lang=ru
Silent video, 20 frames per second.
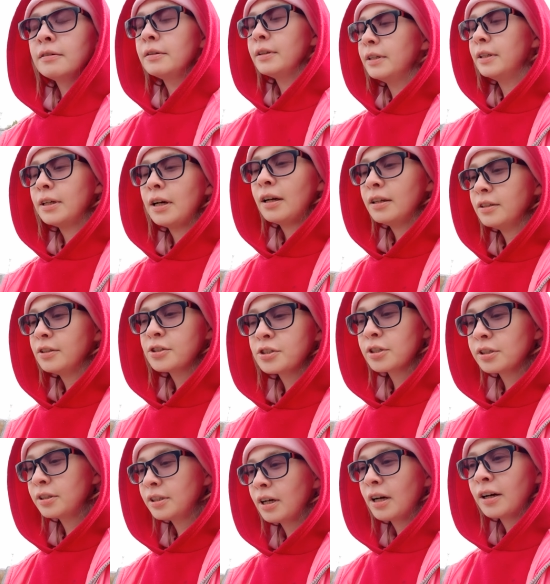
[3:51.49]
я не
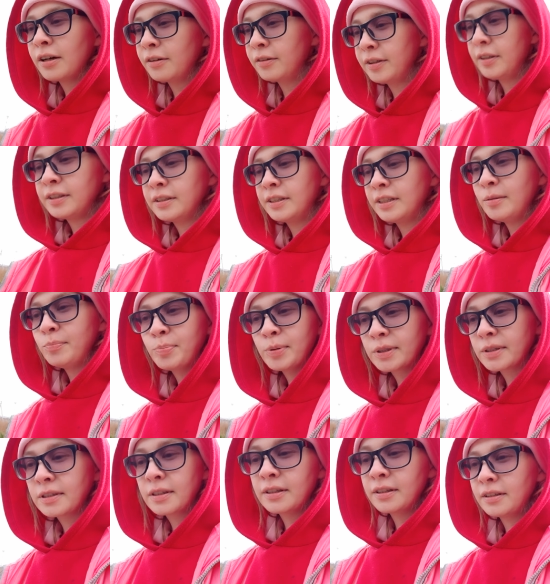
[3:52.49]
считаю
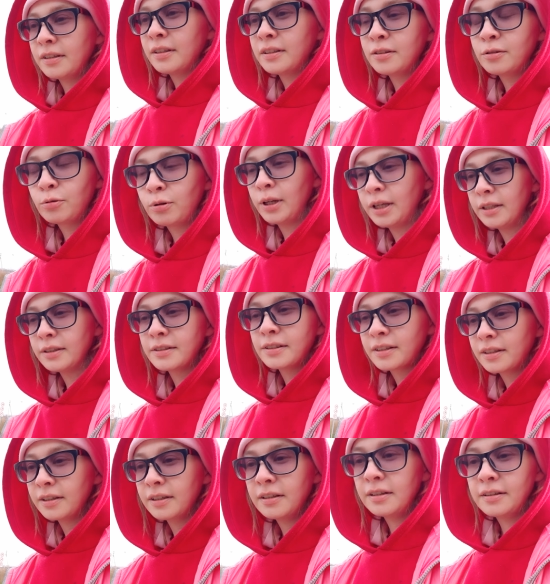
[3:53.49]
египетские,
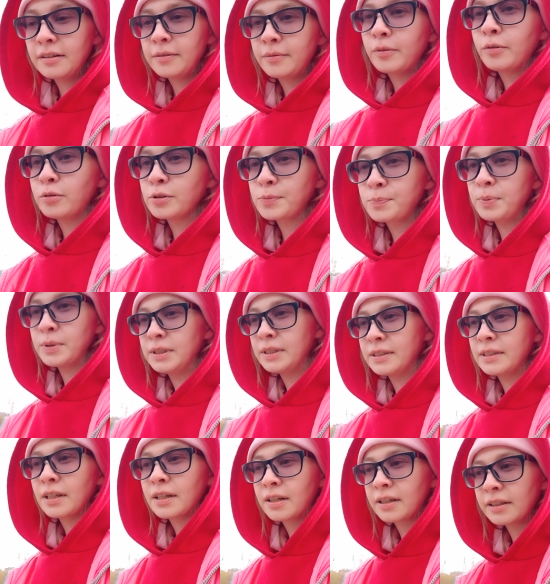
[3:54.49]
турецкие, господи,
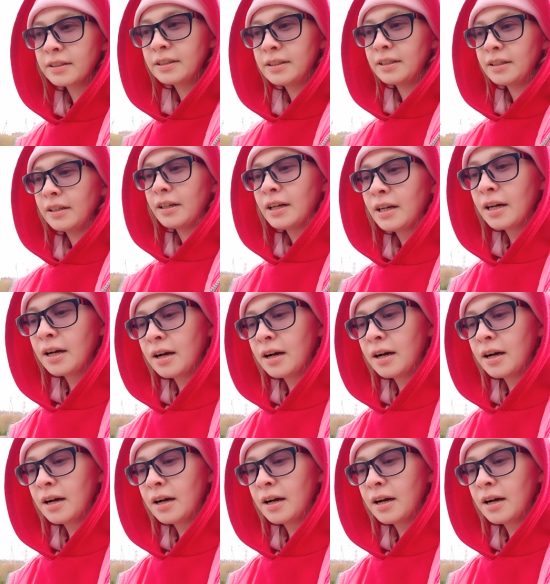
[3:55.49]
закрытые